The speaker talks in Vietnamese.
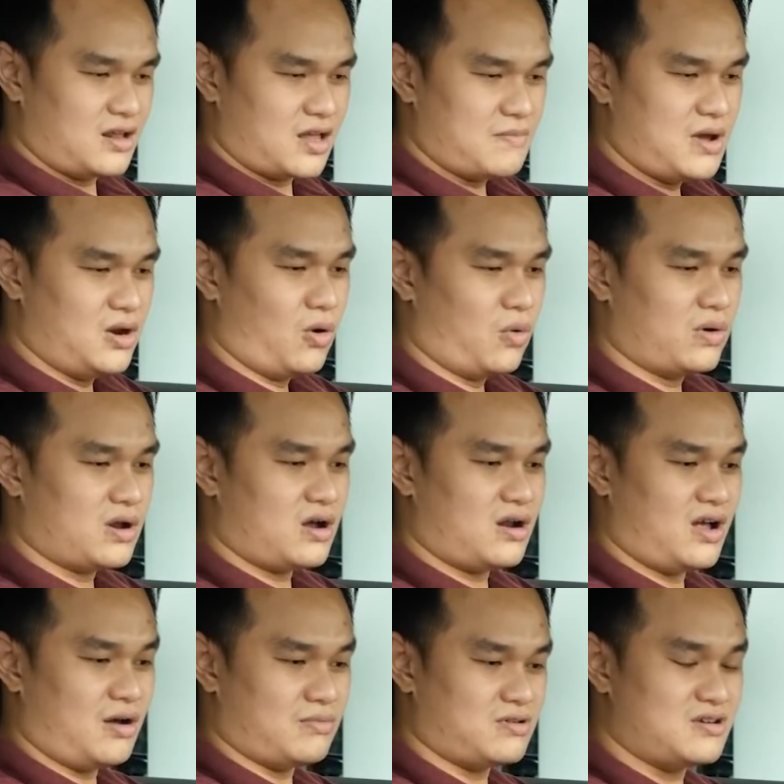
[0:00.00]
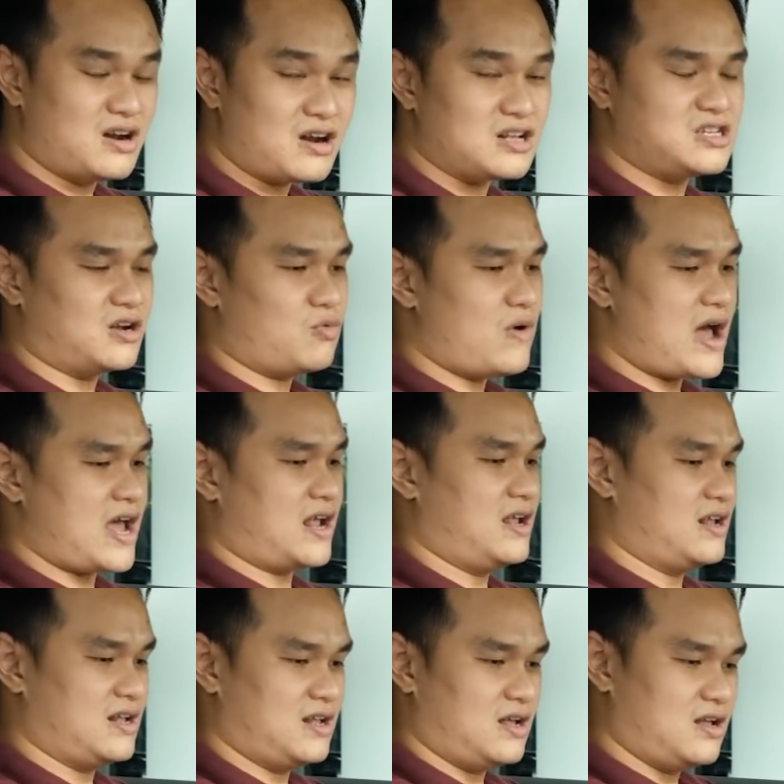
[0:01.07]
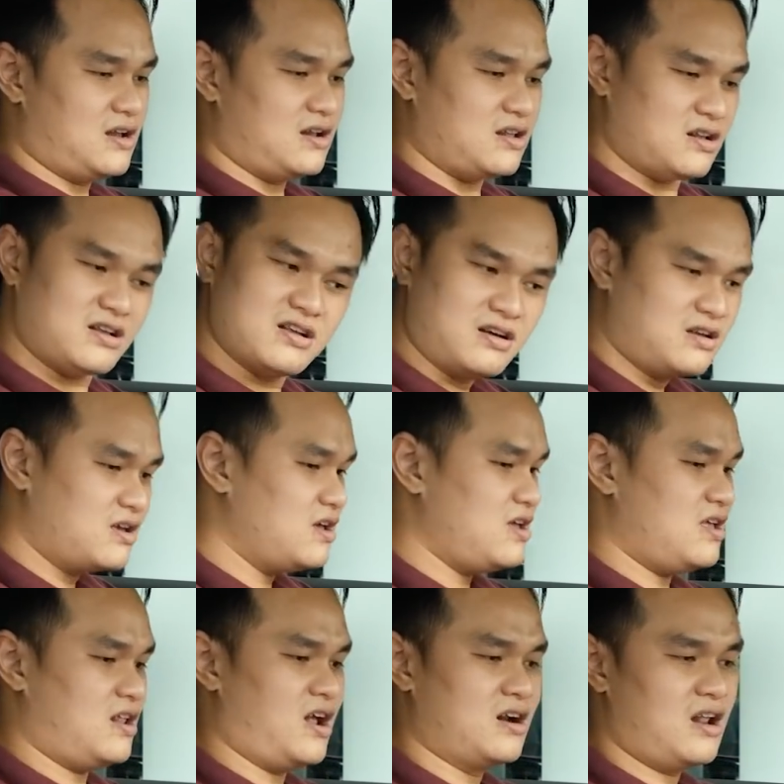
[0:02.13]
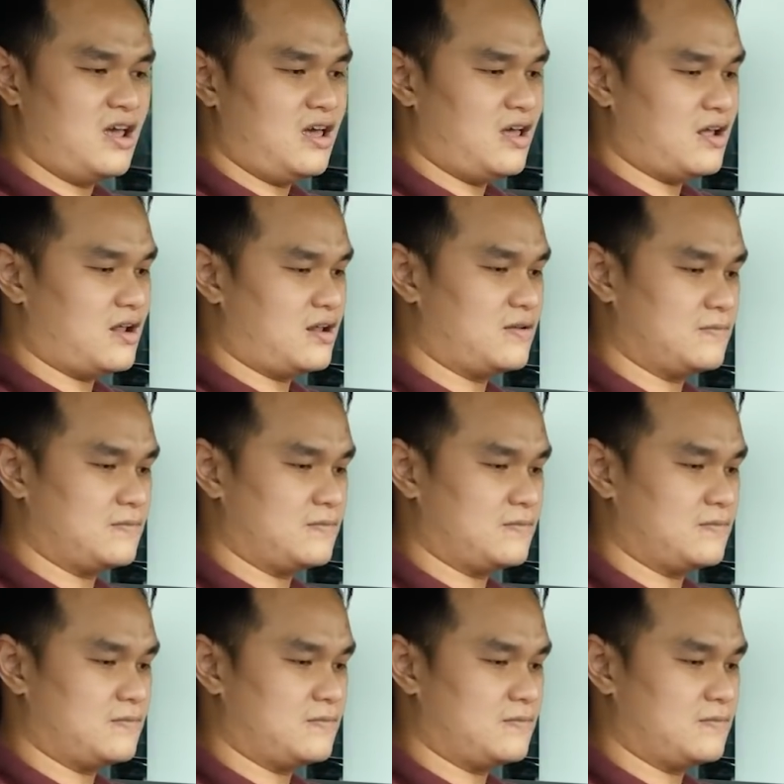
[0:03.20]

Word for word: cái menu của nó không rất là trực quan cực kỳ thân thiện